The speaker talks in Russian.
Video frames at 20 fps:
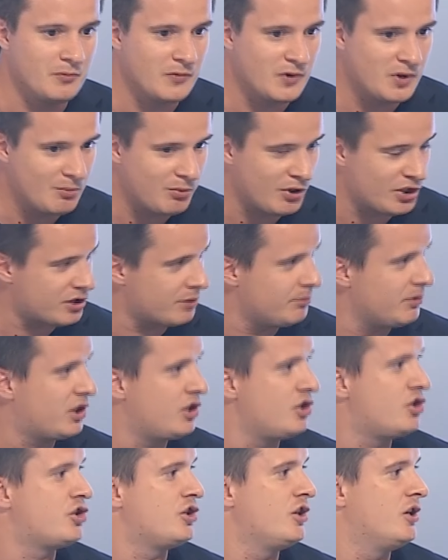небольшими
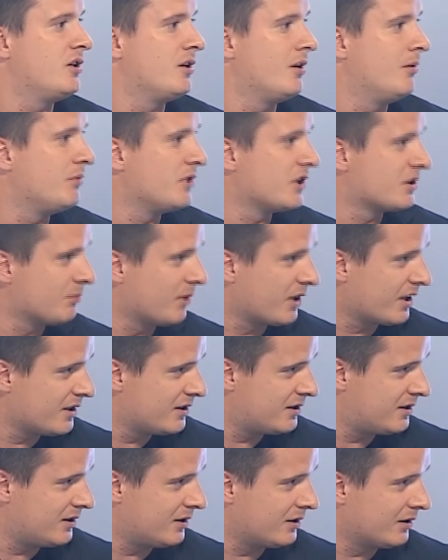хищениями из
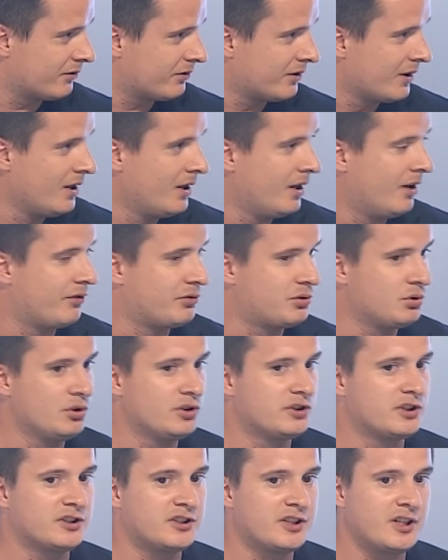магазинов, все
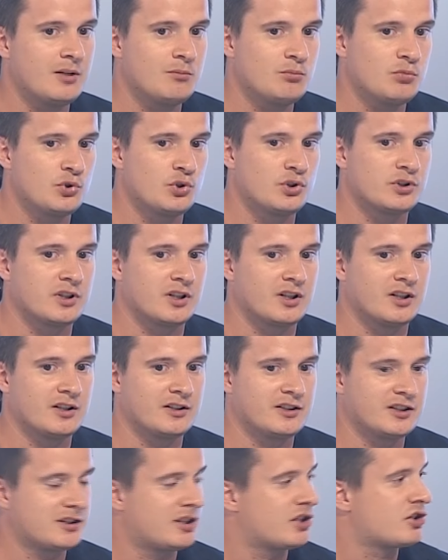это требует э,
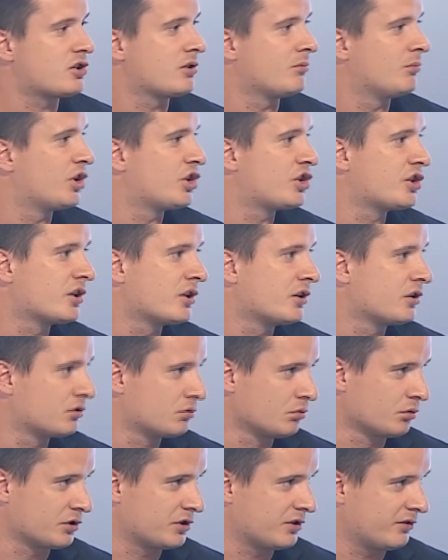достаточно больших
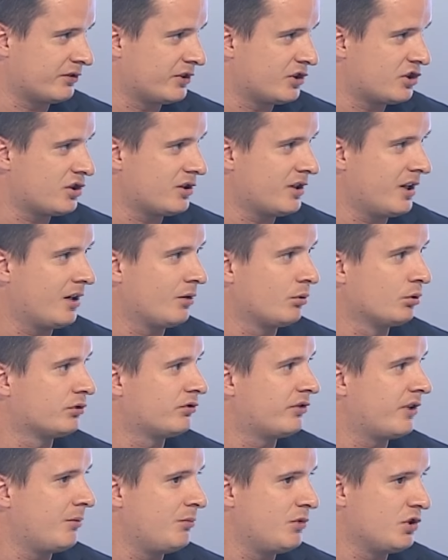ресурсов, начиная
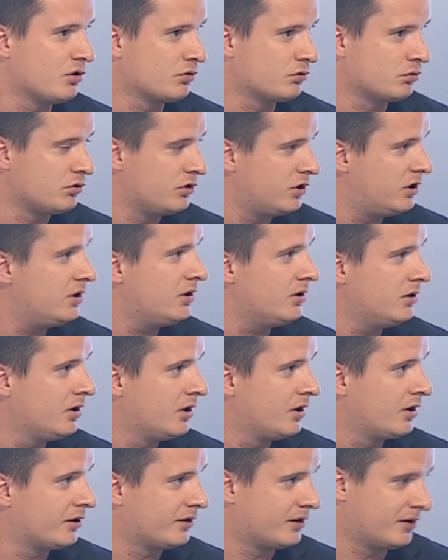от времени судьи,
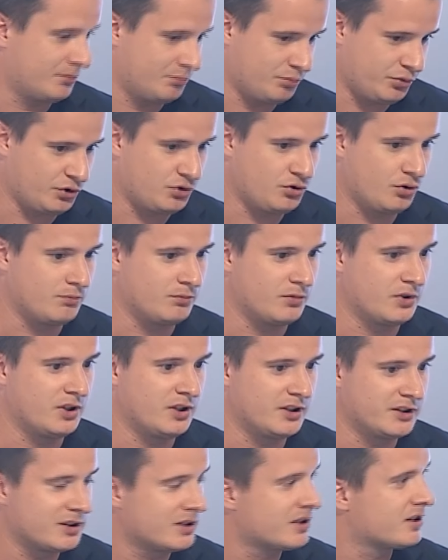причем
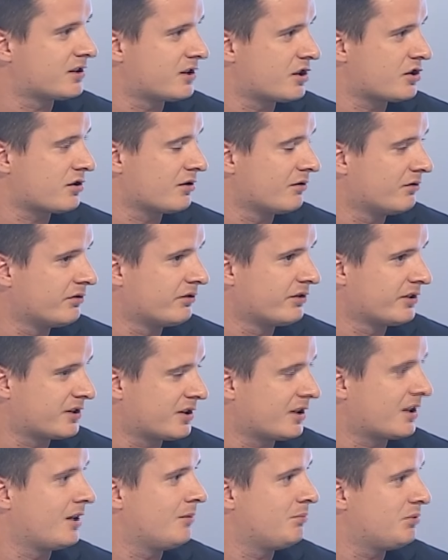это достаточно
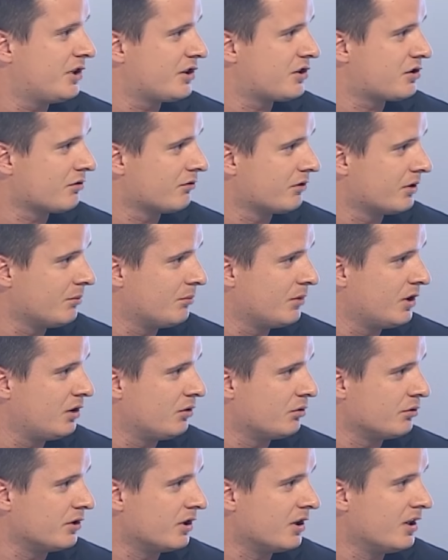высокооплачиваемые
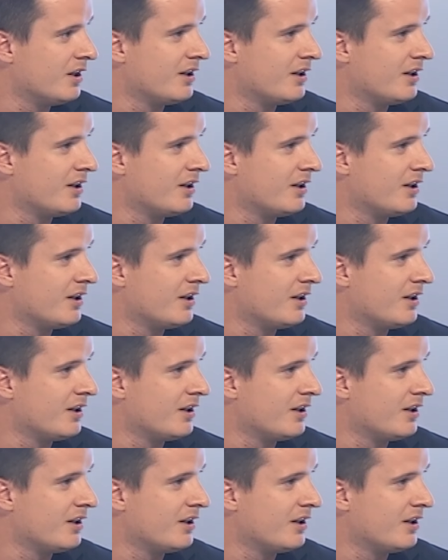люди,